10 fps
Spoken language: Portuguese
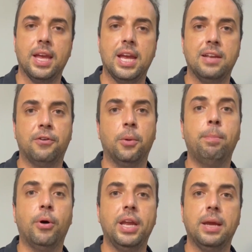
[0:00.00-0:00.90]
Ele falou,
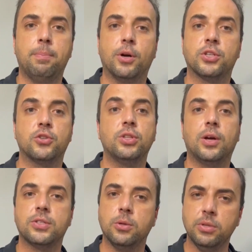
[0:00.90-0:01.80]
porém, posso
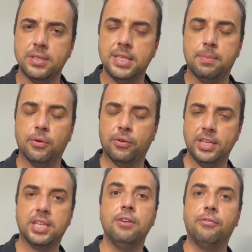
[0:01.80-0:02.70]
ajudar o seu município. Eu
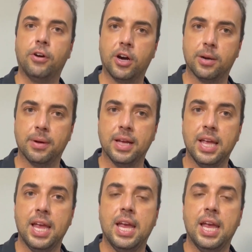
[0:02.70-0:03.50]
falei, de que forma?